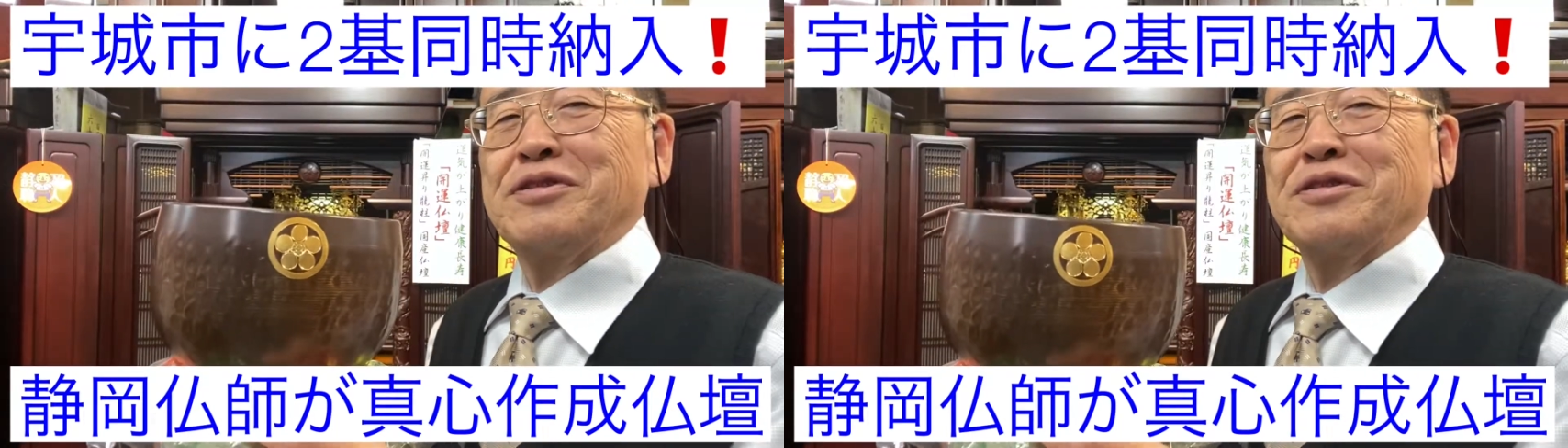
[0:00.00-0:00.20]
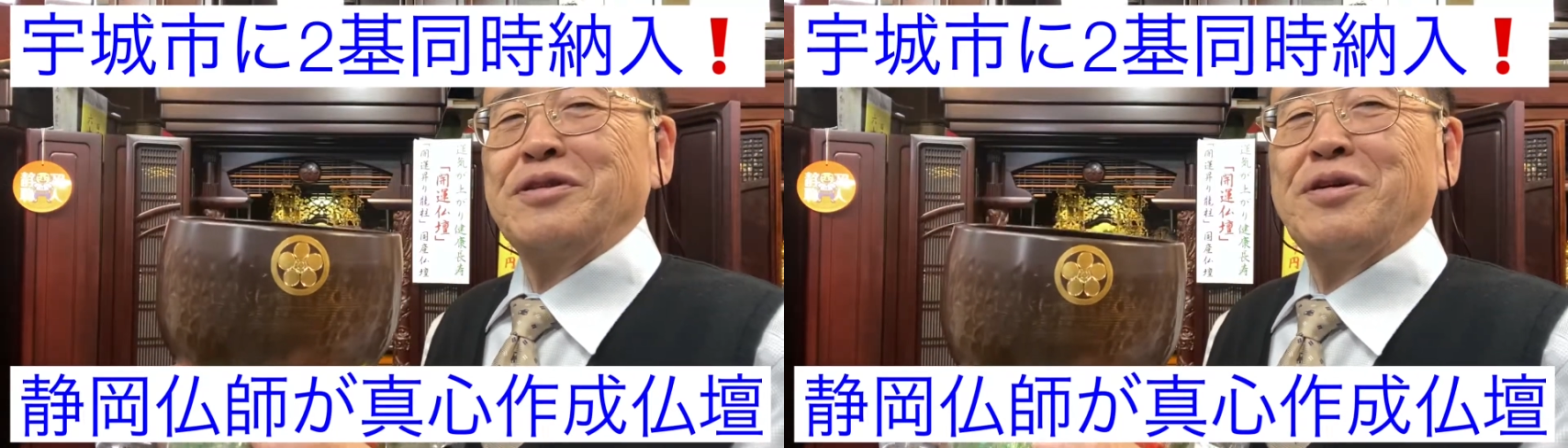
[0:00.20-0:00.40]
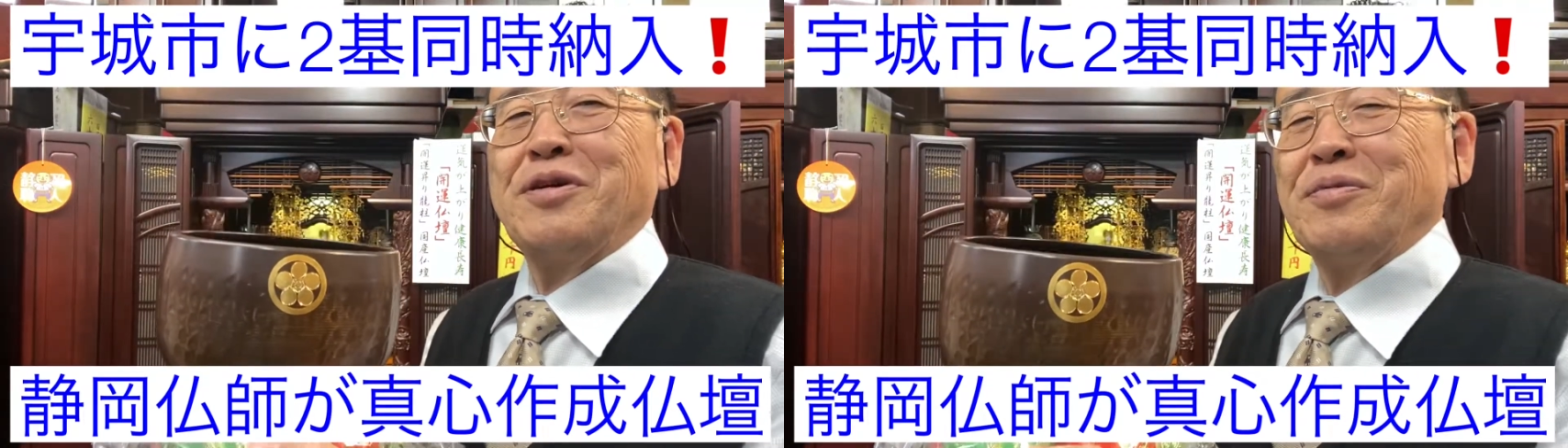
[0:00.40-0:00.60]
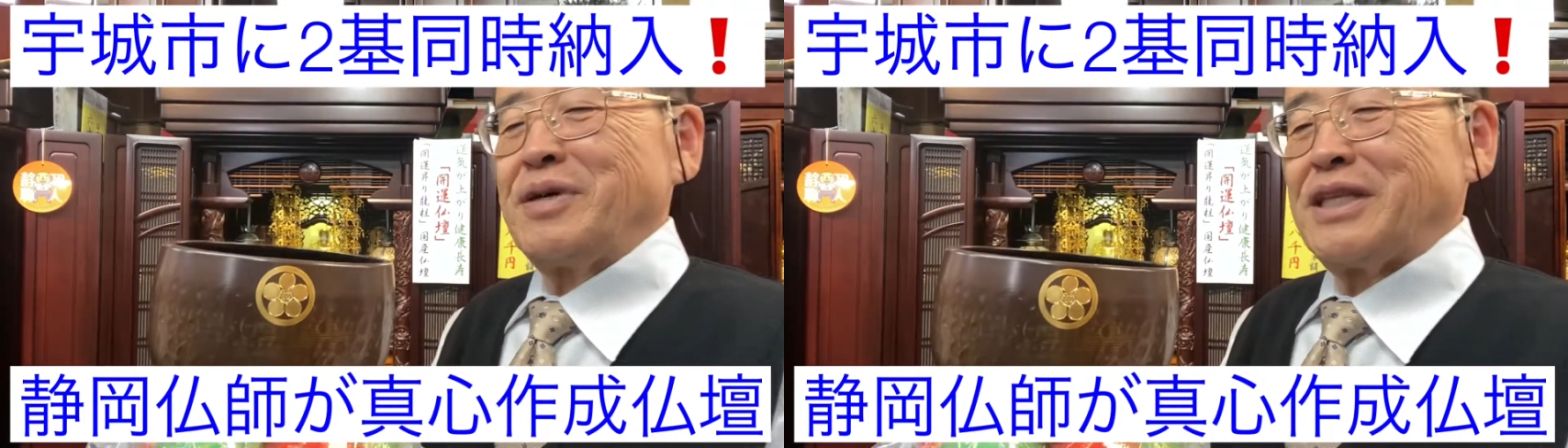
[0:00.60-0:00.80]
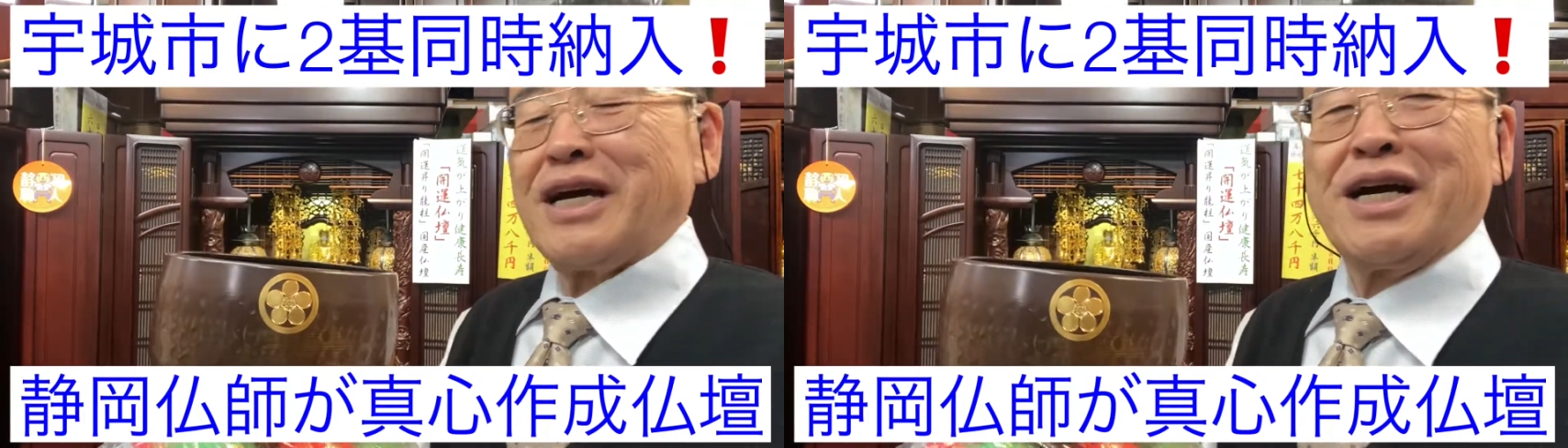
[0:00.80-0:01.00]
具の本
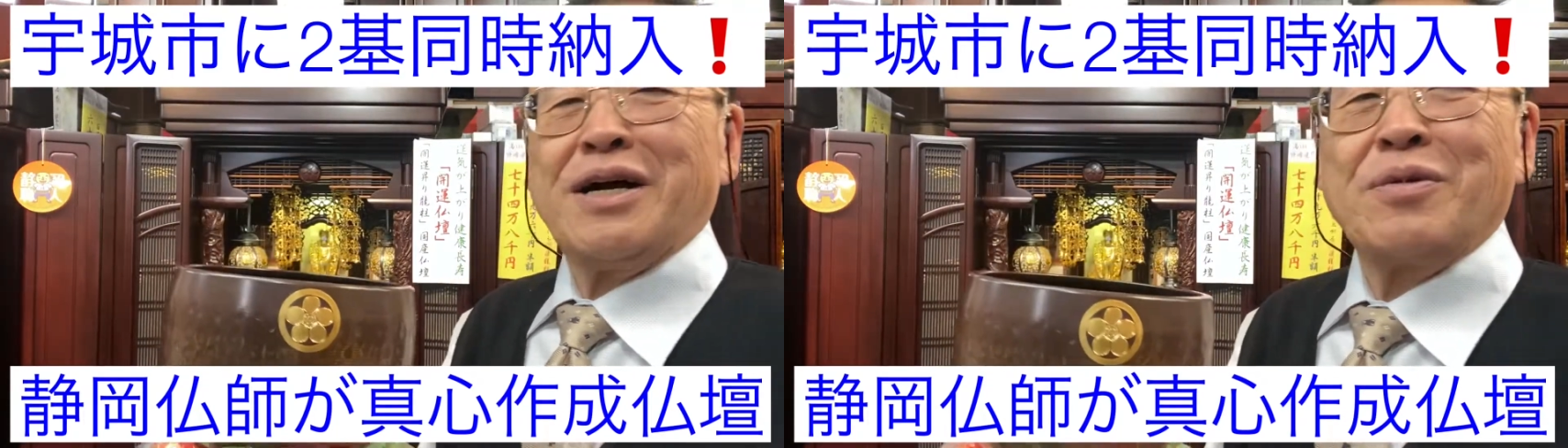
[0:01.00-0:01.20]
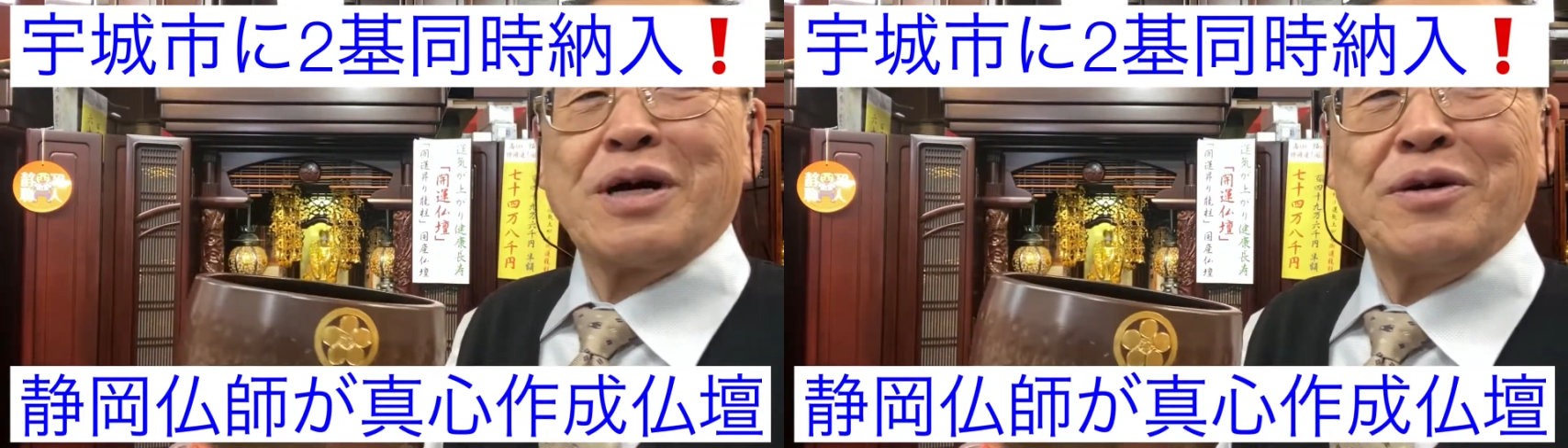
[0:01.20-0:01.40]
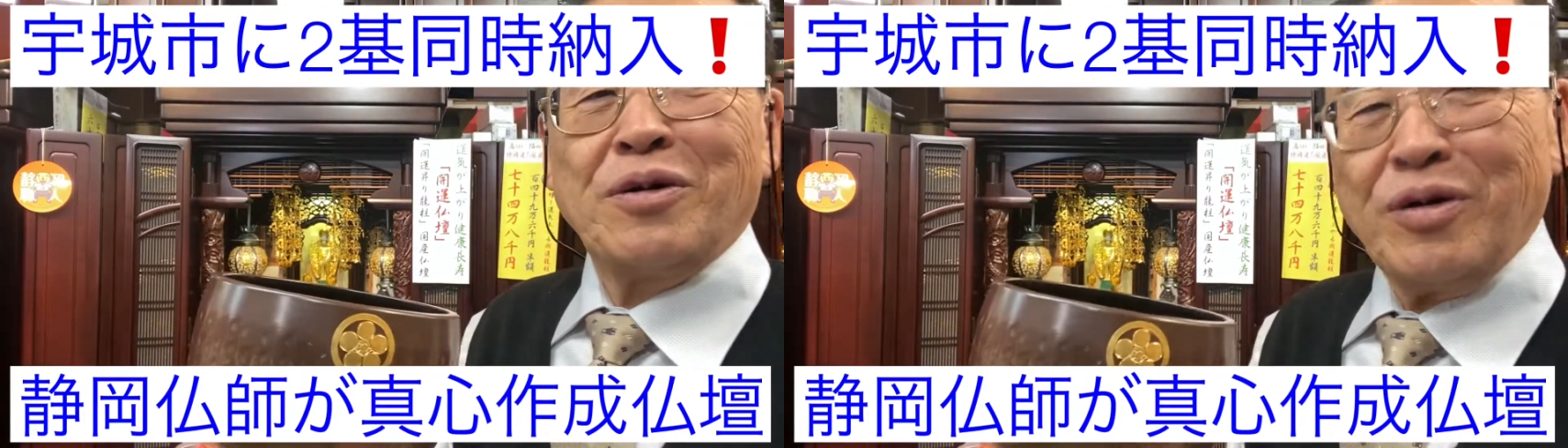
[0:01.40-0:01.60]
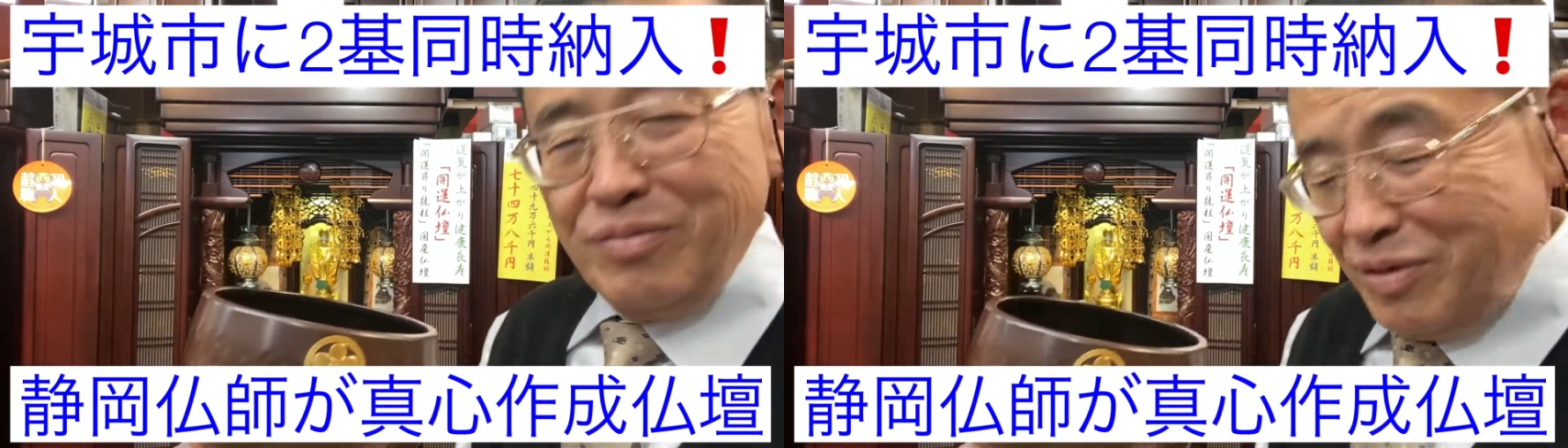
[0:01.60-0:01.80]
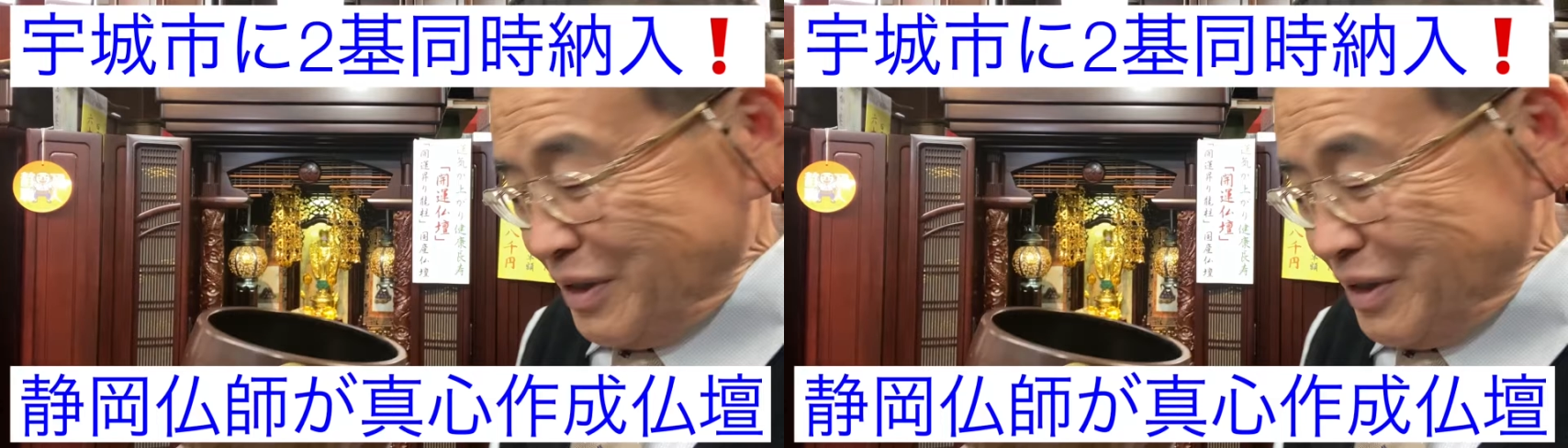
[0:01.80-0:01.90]
場高岡の本部